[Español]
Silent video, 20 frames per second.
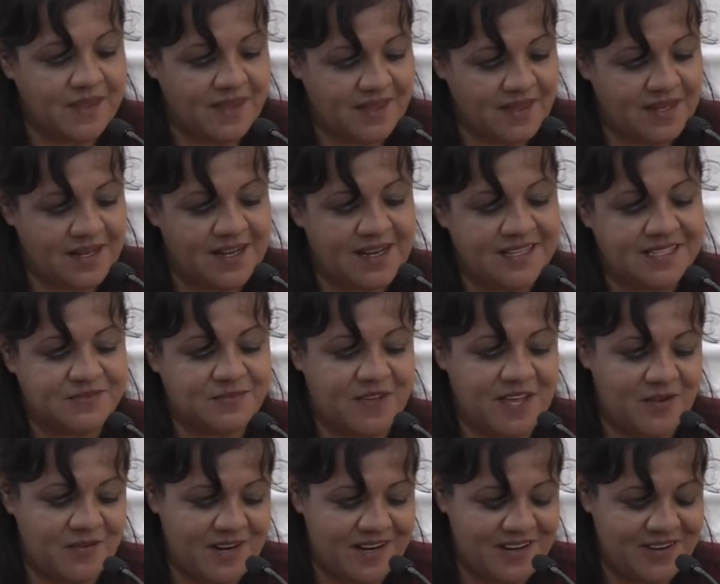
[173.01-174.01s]
Les voy
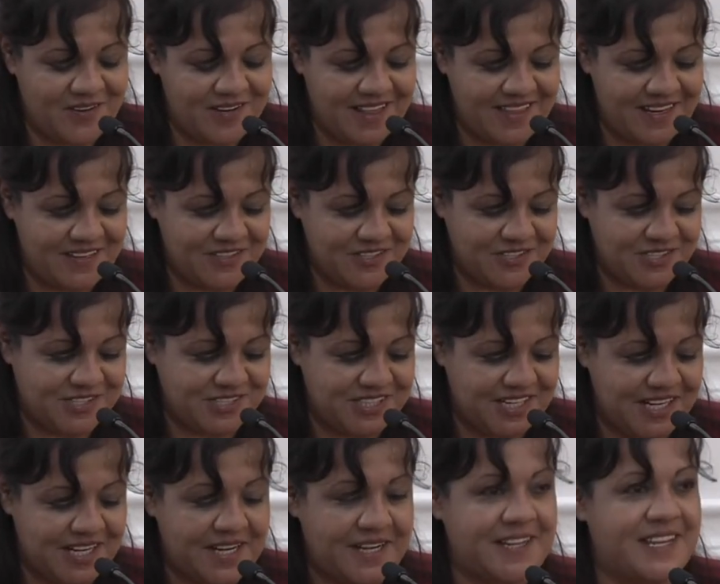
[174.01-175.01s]
a hablar ahora de los
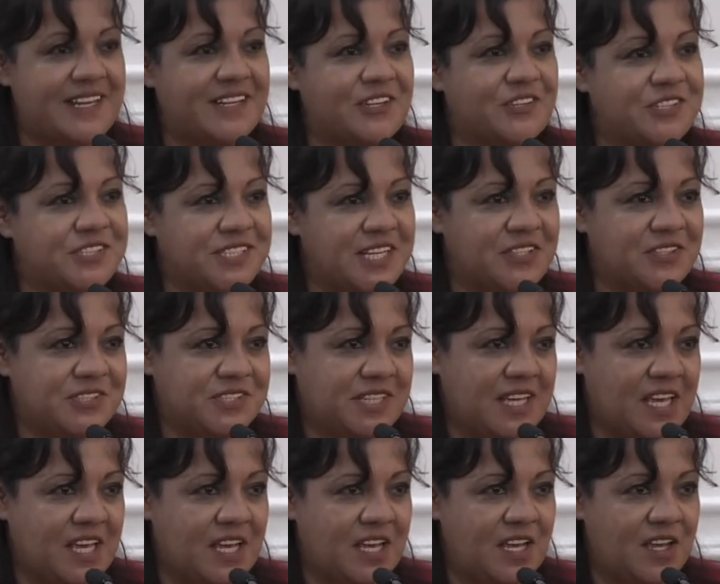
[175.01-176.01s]
riesgos en los
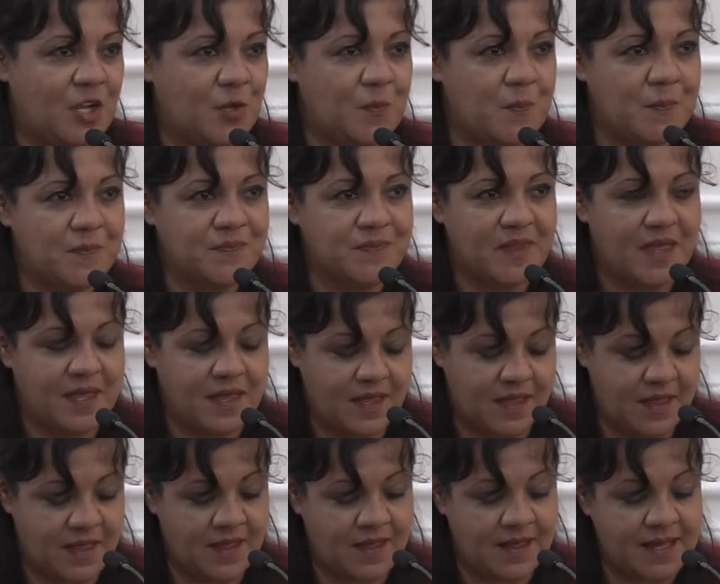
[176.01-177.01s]
que
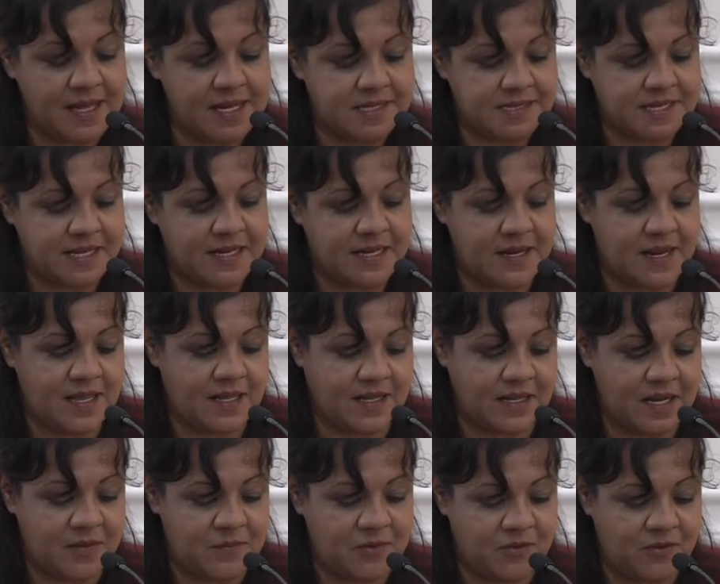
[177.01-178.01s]
ejerce el,
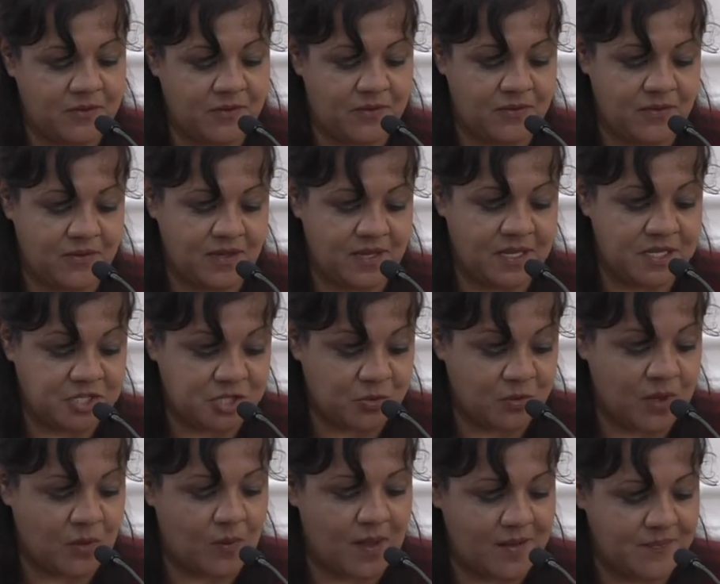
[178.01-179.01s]
gremio en
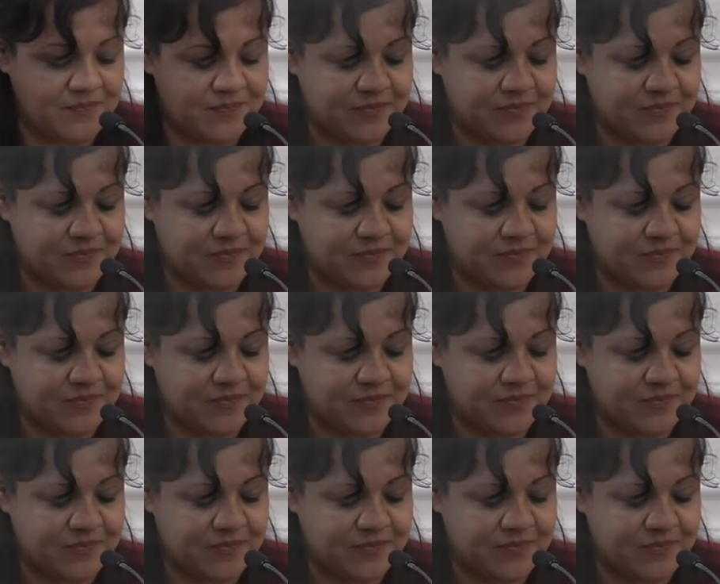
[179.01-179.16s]
Chihuahua.